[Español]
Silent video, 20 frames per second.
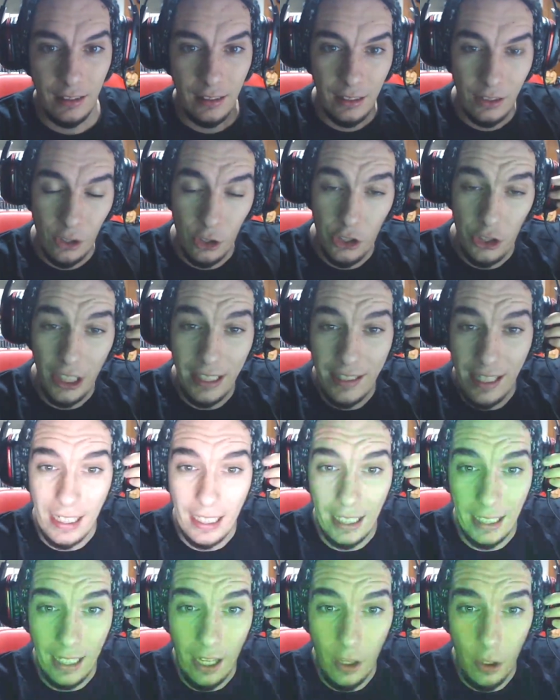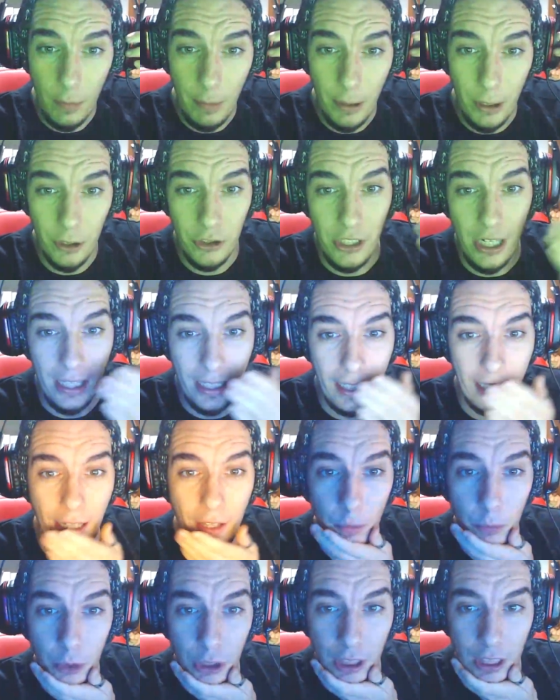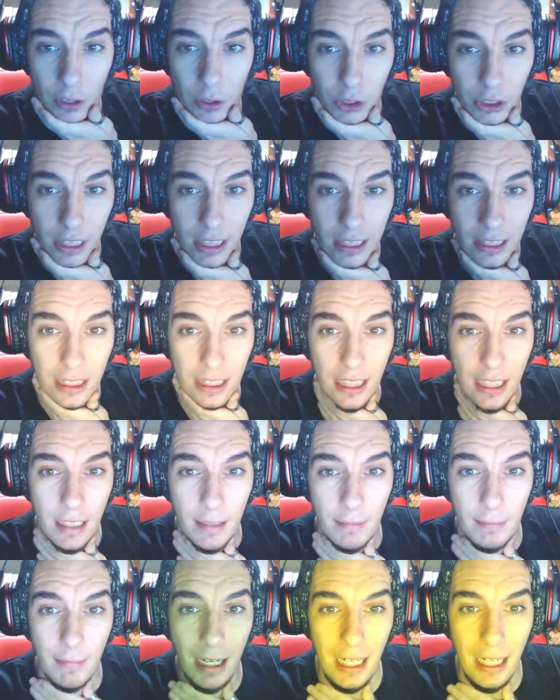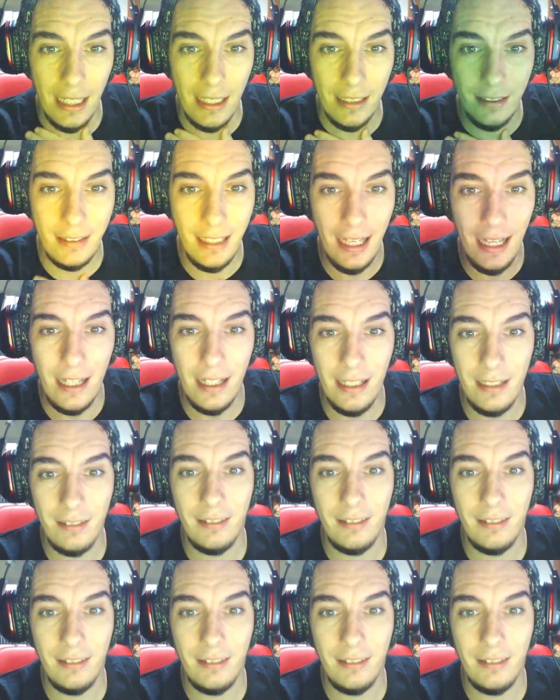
No sé qué se ha cargado, pero se ha cargado muchas cosas. Vale, está...